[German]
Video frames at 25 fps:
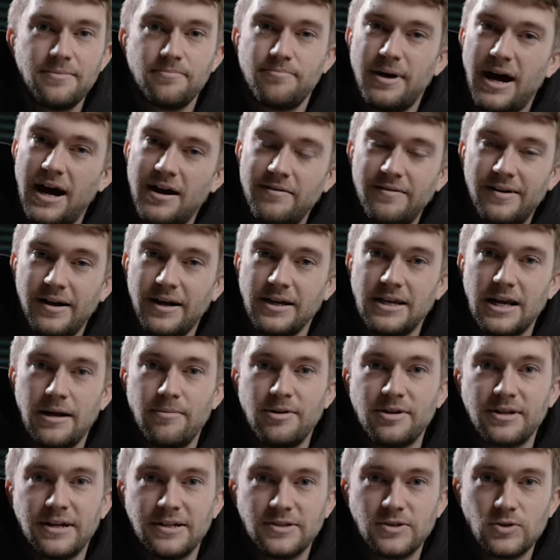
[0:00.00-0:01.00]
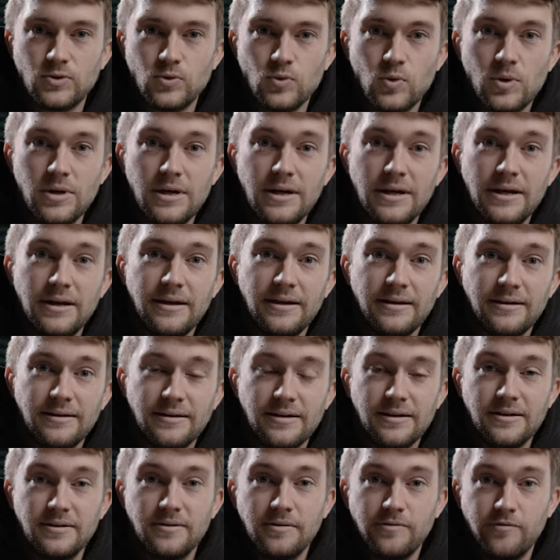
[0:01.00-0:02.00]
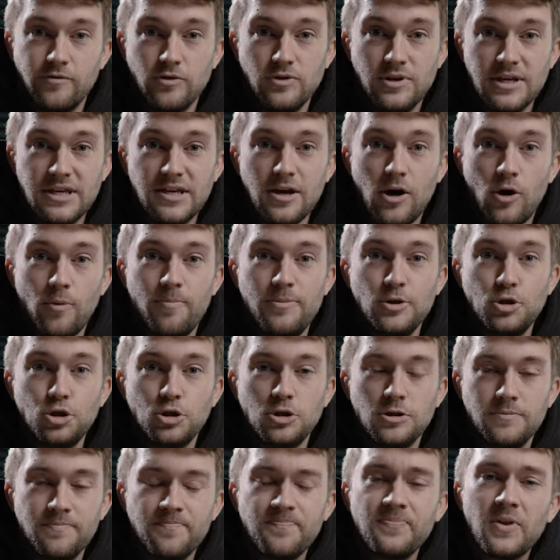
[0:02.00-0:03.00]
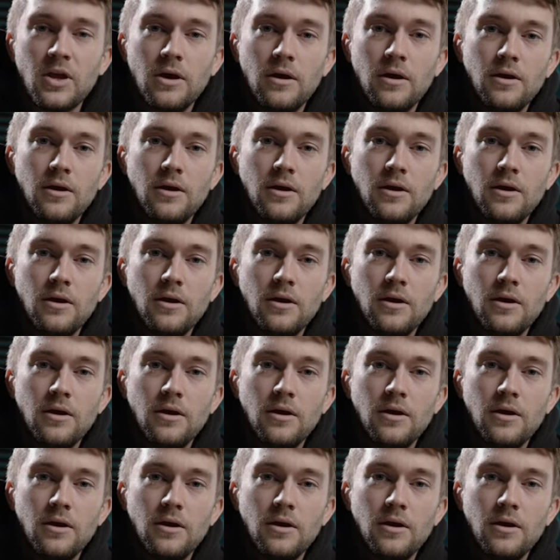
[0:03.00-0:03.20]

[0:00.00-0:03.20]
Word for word: Ein paar Variablen kannst du äh, für dich auch bestimmen.